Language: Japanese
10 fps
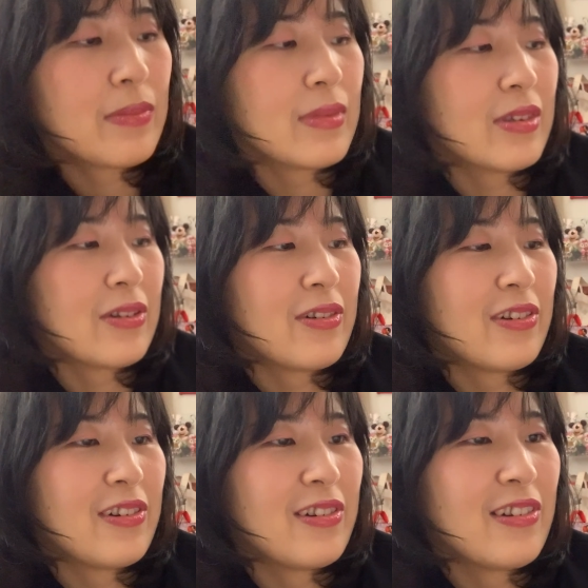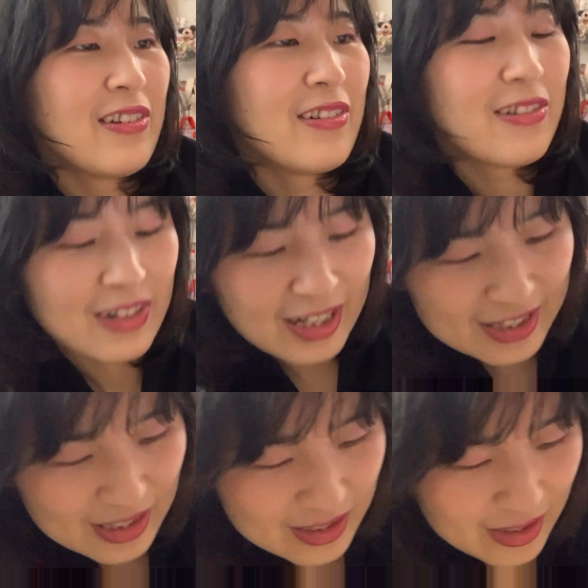えっと、岡
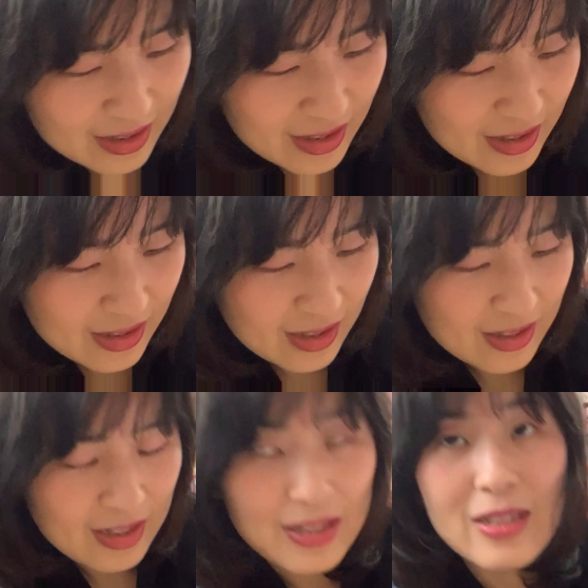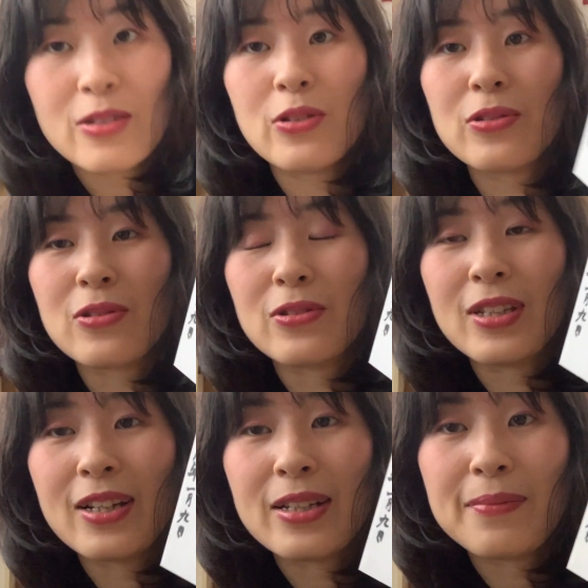崎神社です。京都
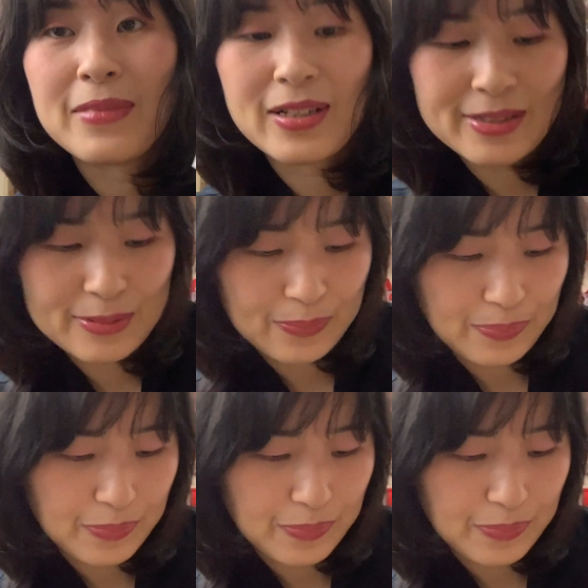にあります。